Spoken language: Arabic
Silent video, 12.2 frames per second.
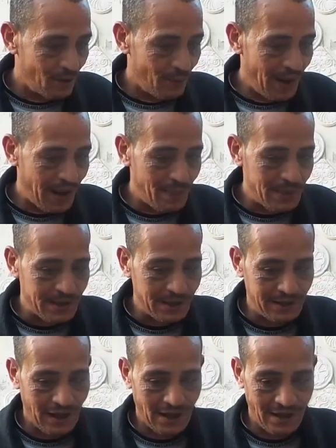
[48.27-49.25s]
ومعايا خمس
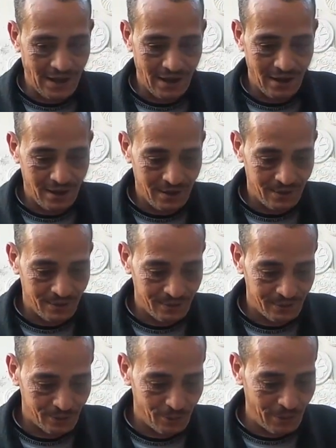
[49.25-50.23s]
ست عيال
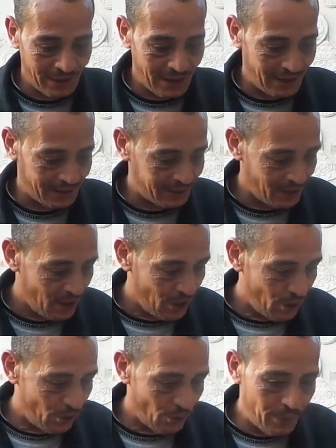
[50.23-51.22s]
وبنات
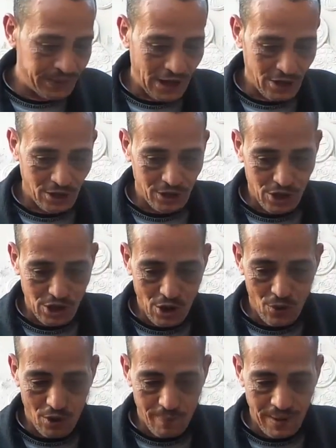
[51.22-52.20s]
وبيت عشان
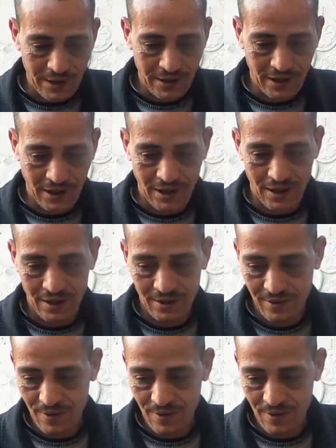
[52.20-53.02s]
تتشاور بقد كده